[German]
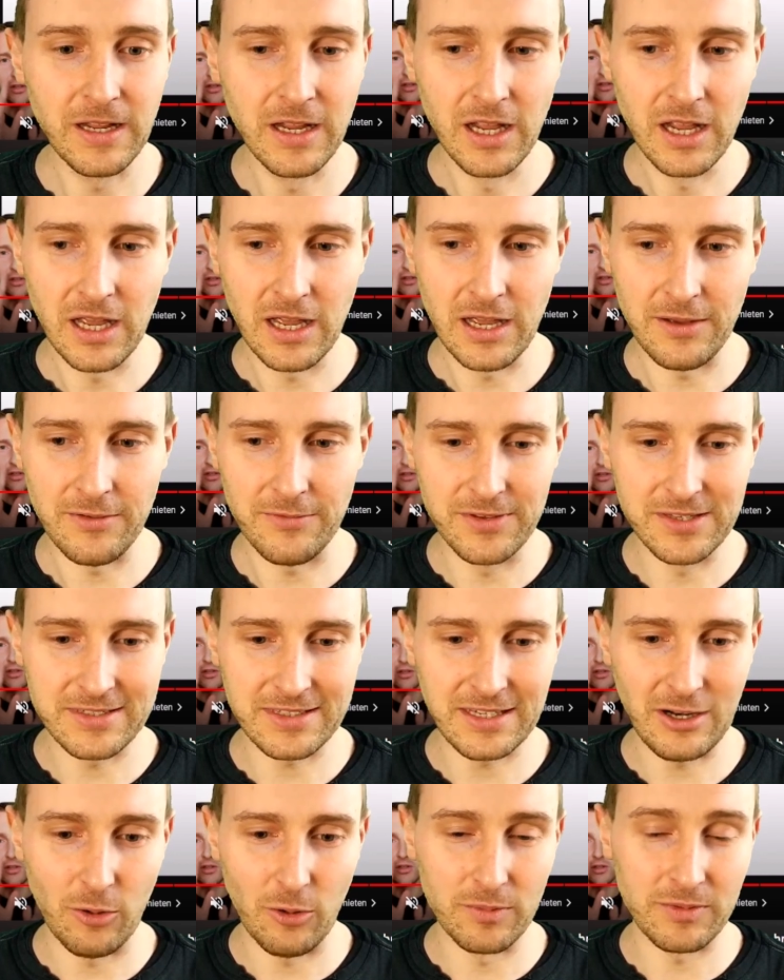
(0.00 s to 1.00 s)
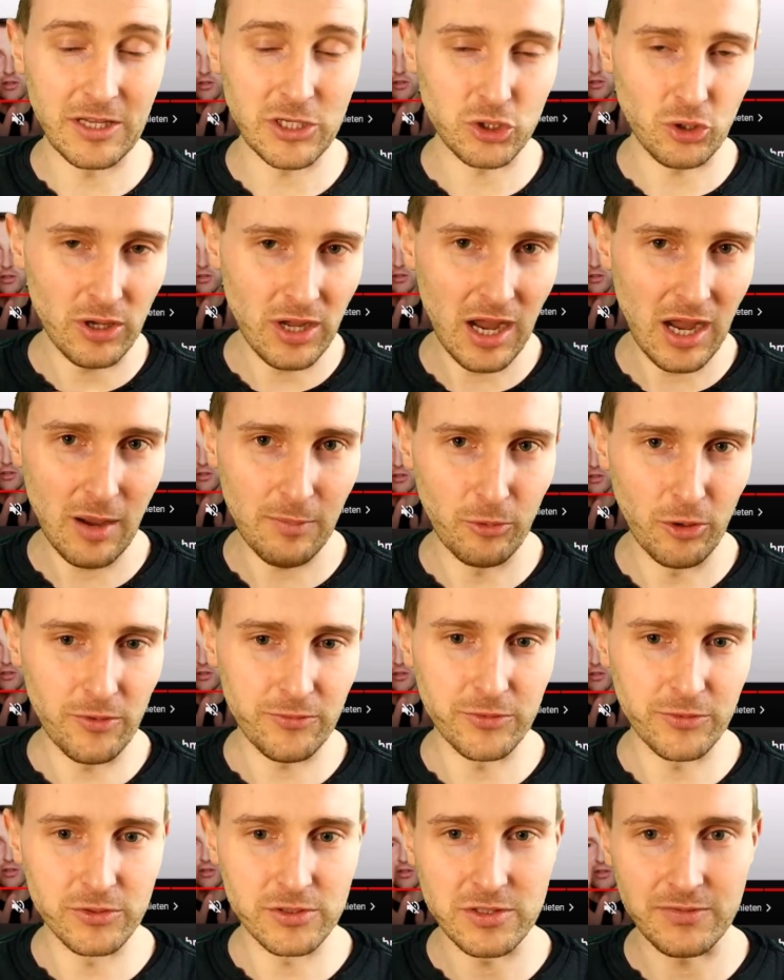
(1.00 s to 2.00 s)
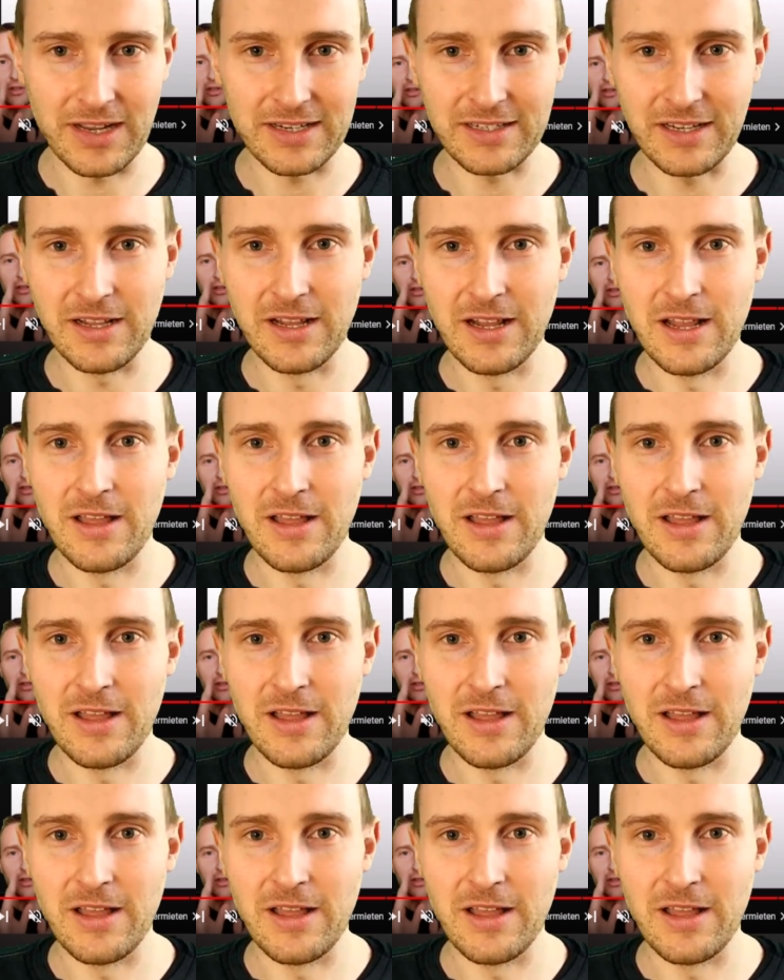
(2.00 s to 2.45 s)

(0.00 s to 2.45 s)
Äh, Wie es genau mit der Steuer abläuft und so weiter,